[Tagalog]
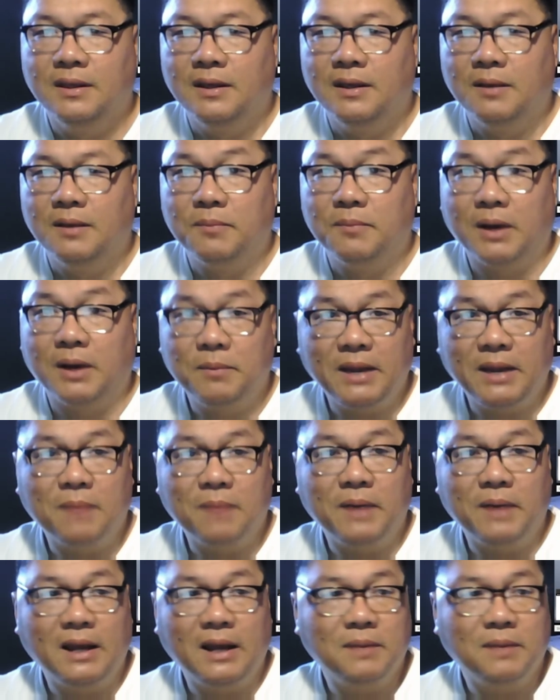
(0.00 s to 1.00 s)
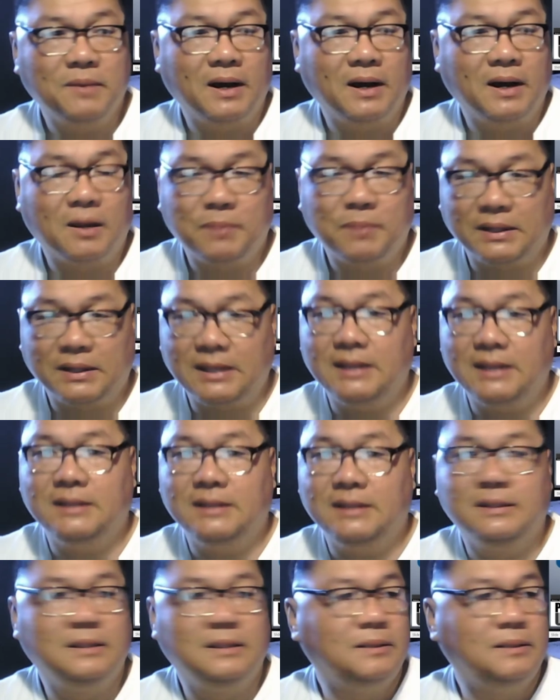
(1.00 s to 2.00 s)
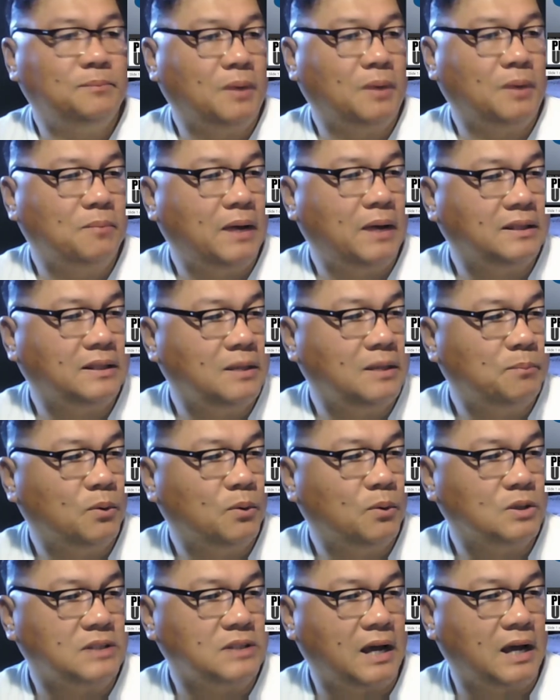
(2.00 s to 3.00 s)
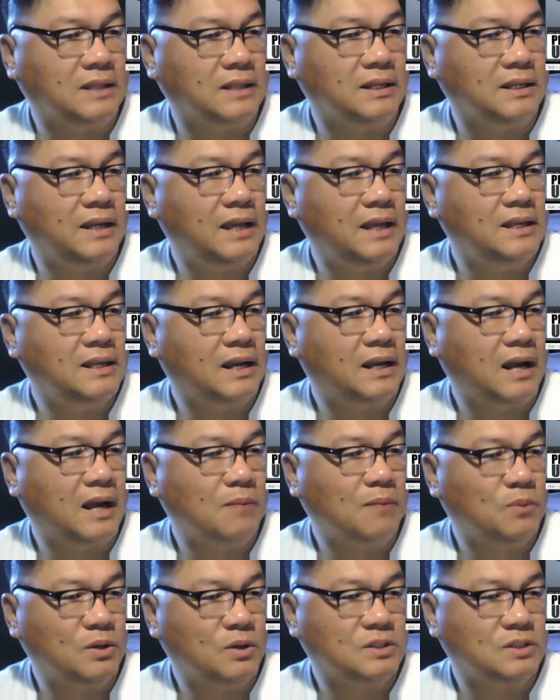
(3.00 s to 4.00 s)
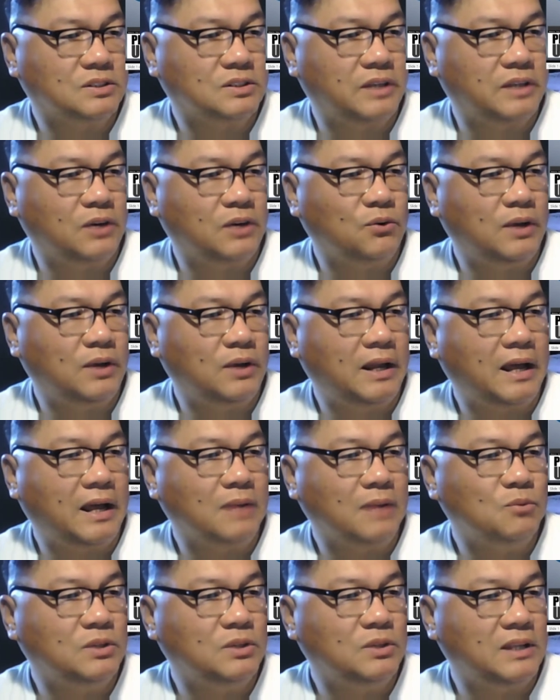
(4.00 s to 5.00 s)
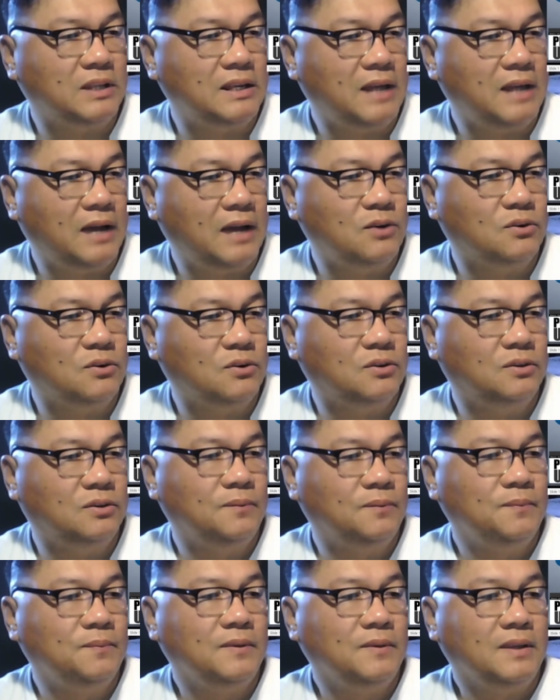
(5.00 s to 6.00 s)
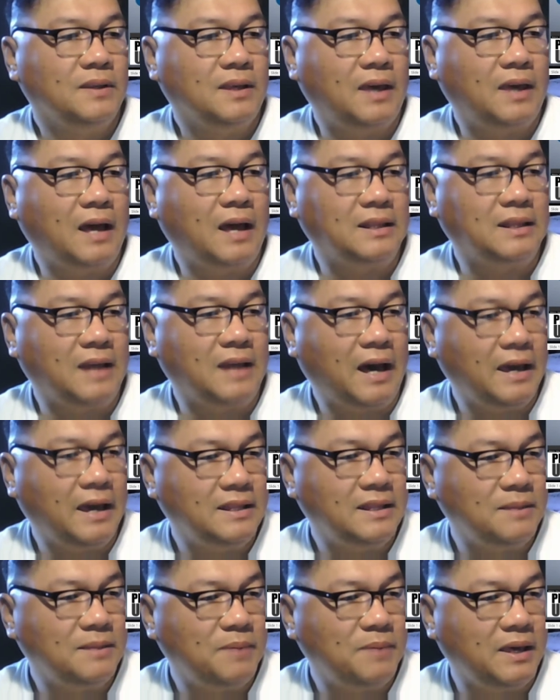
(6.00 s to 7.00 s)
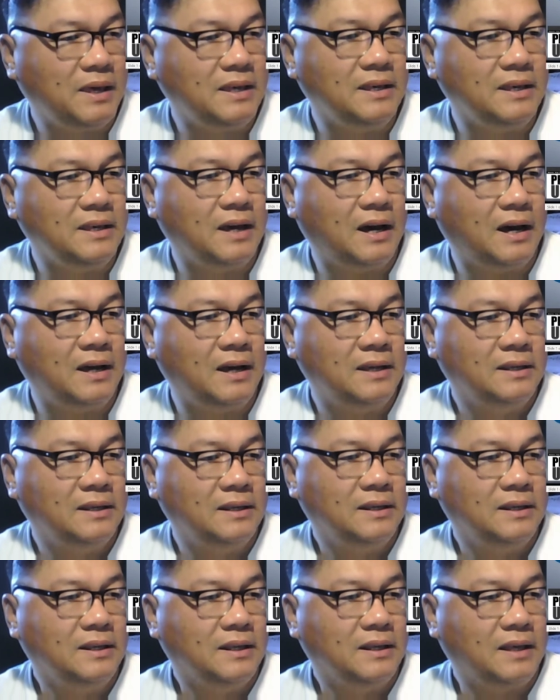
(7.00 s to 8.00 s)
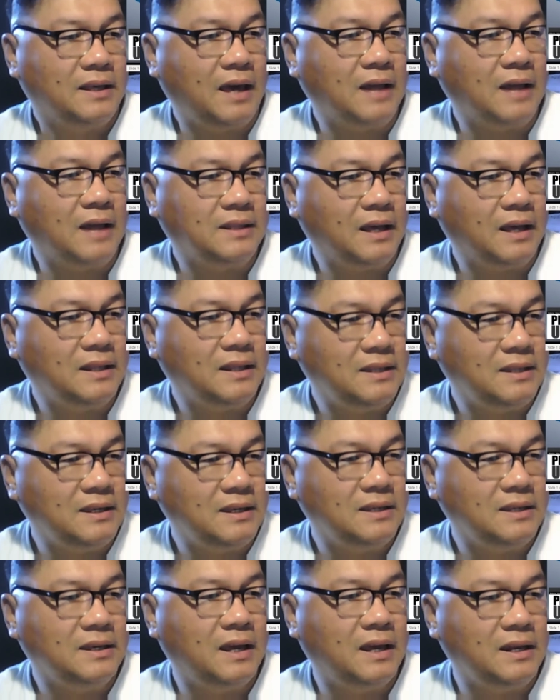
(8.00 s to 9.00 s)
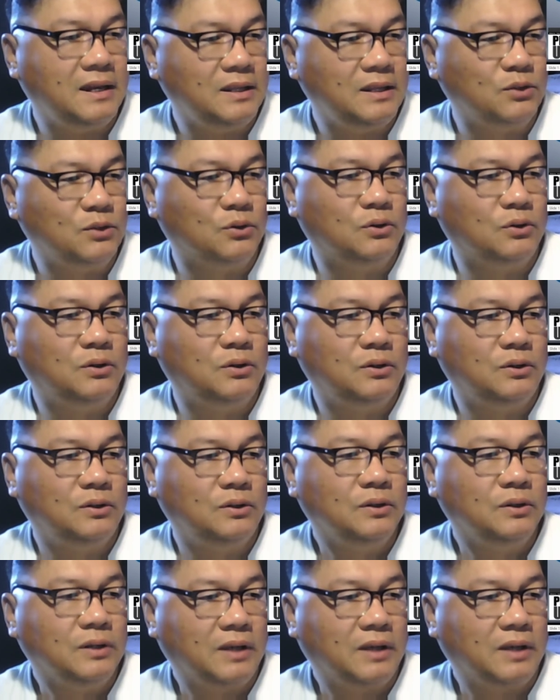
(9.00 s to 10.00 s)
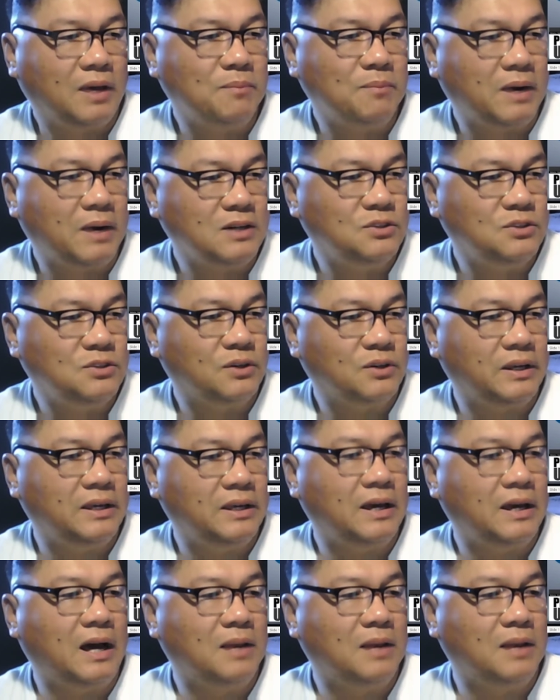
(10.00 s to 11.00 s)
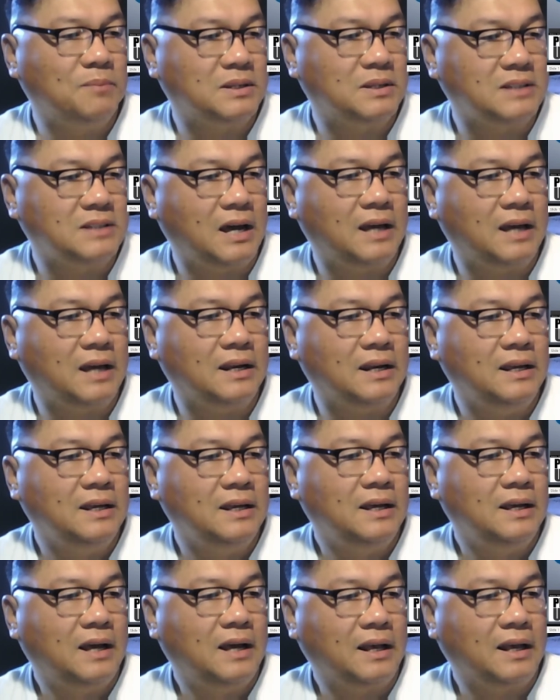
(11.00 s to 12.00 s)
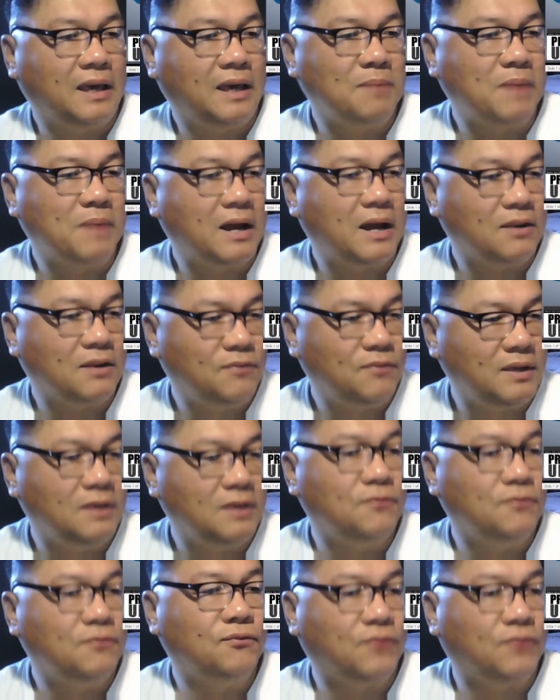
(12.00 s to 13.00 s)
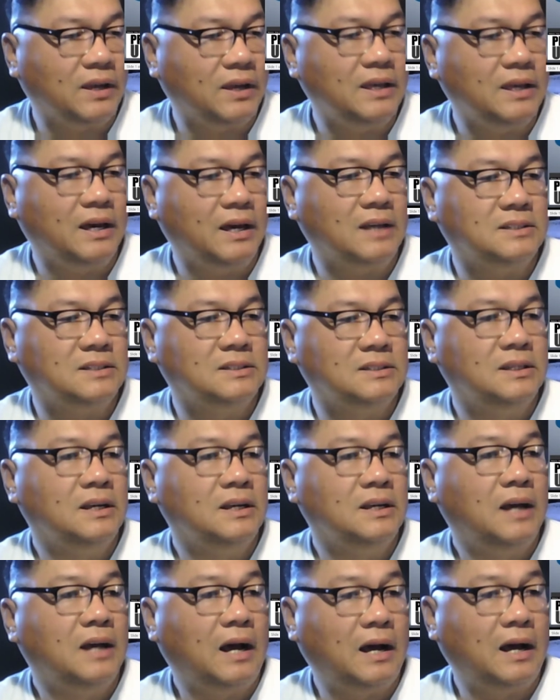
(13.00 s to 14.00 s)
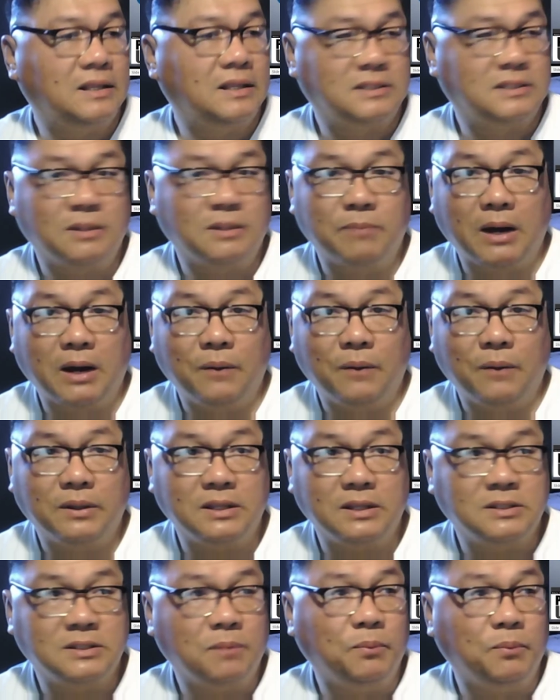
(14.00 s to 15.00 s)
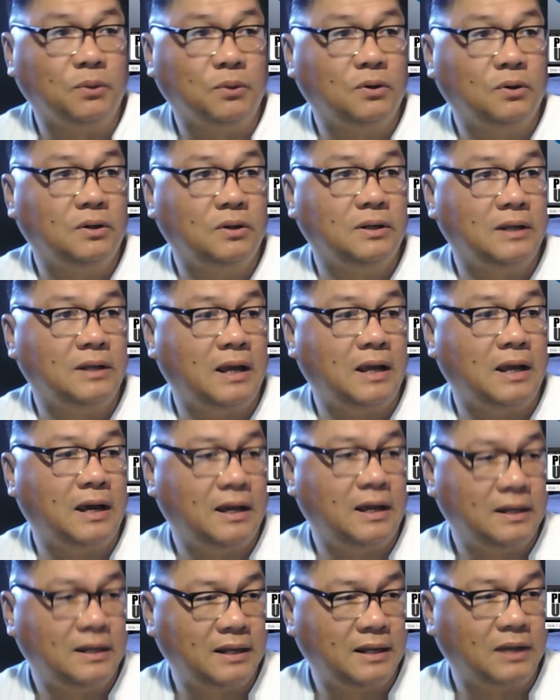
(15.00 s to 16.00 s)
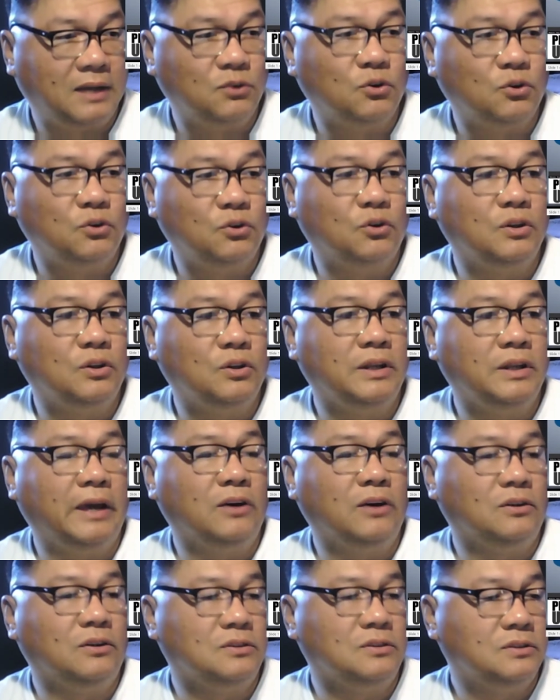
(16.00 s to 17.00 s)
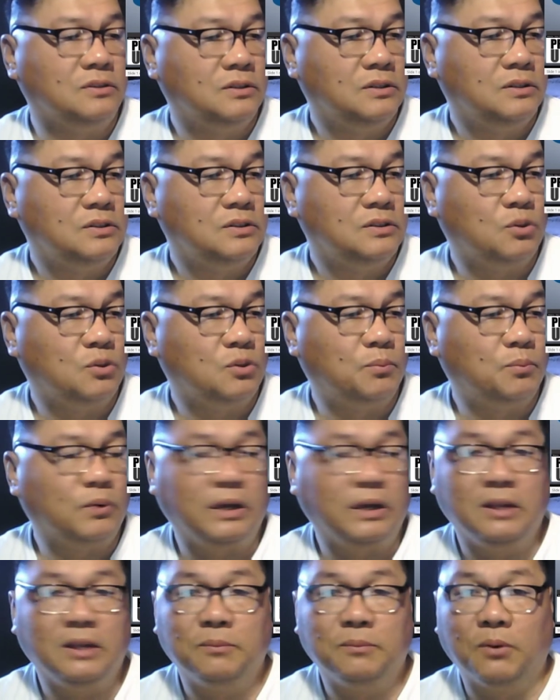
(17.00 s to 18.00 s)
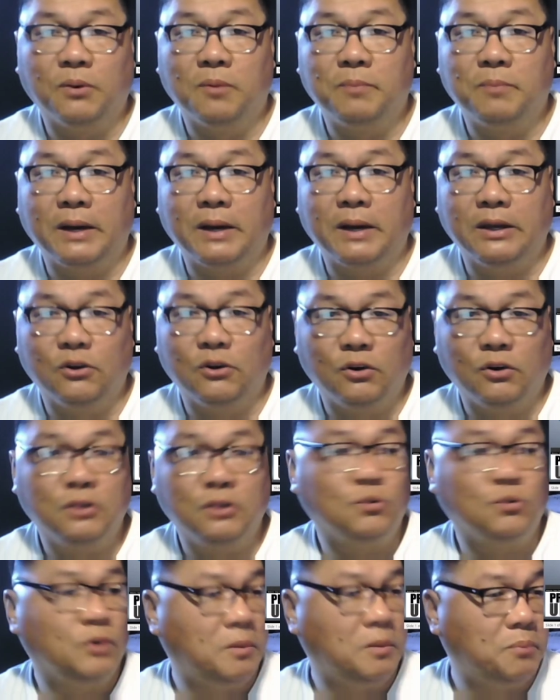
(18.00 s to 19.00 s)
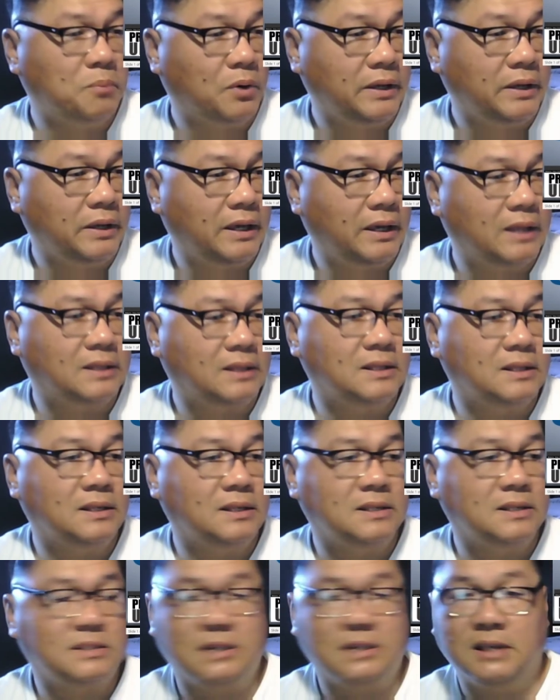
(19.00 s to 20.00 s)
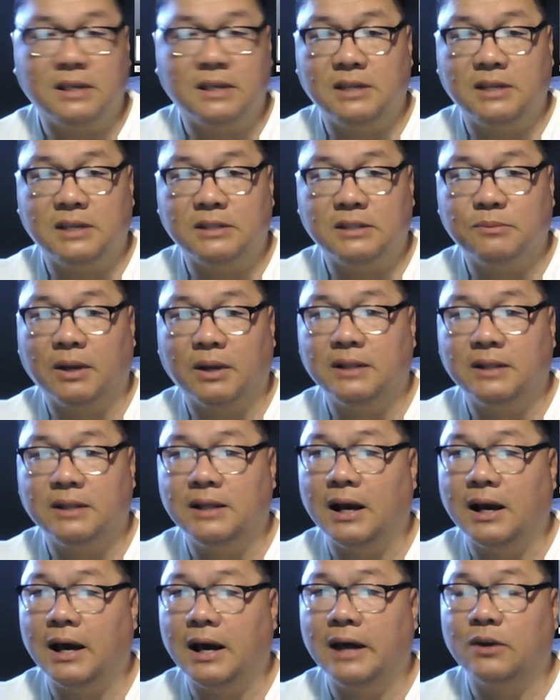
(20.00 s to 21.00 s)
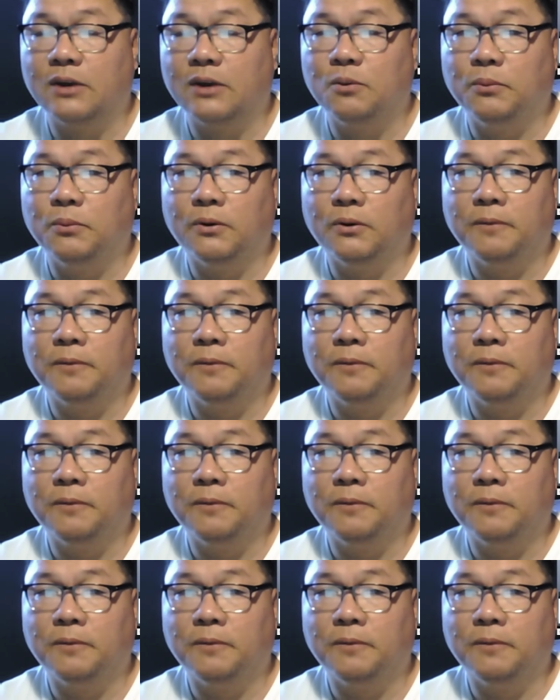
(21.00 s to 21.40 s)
Mga minamahal na mga kapatid, pagbati po sa Ate Nelia Ramos, kay Kuya Larry Montillano, kay Ate Heidi Mejia, kay Ate Ading Henido, kay Marjorie Almasar, kay Marivi Frias, at sa bawat isa po na nanonood ngayon. So purihin po ang Panginoon, Kuya Boyet Sanchez, magandang araw po.